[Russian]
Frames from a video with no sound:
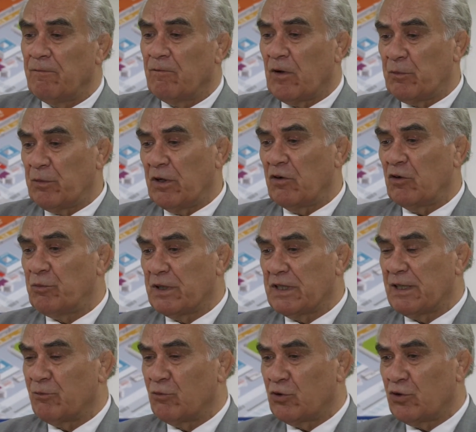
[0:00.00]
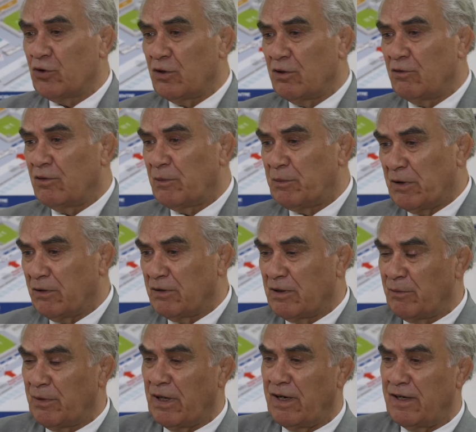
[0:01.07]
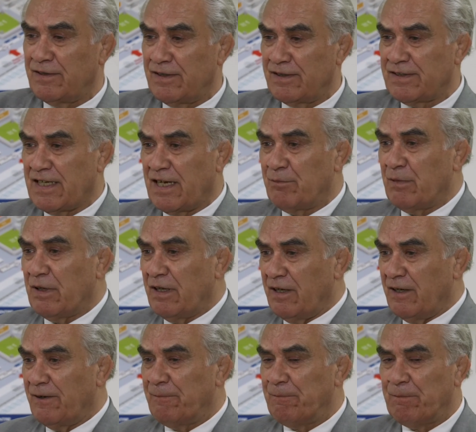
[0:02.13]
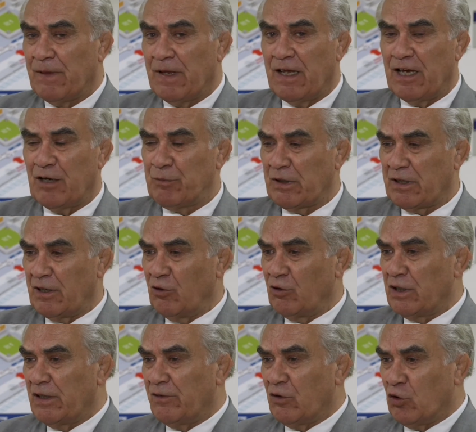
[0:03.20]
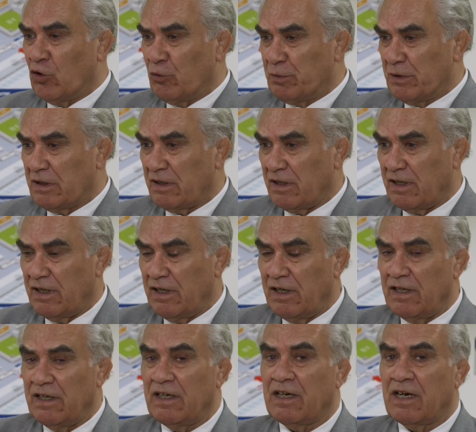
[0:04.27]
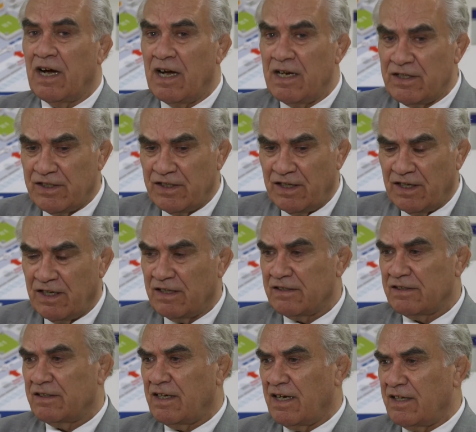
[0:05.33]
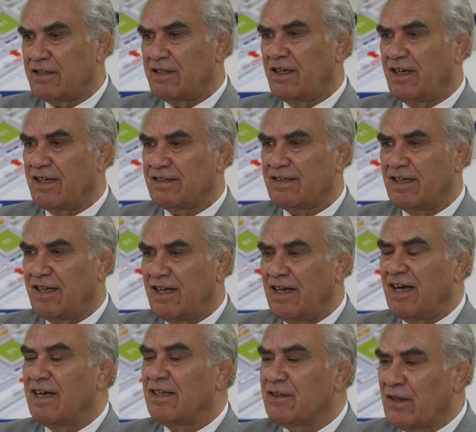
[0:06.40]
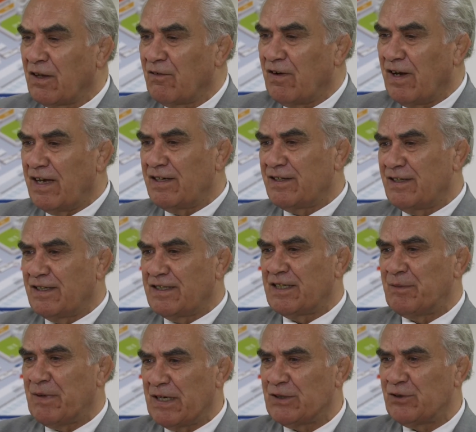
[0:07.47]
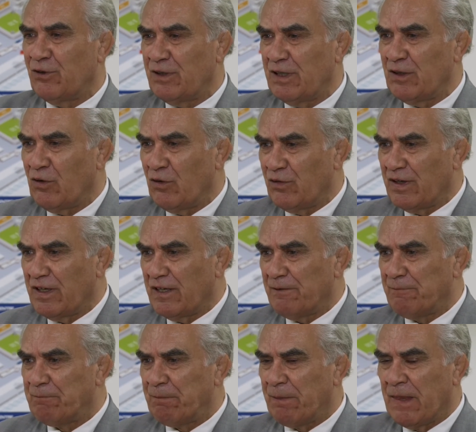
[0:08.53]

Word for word: Во-первых, потому что, во-первых, набираешься сам и определенного опыта. И каждый раз, каждый раз открываешь для себя что-то новое –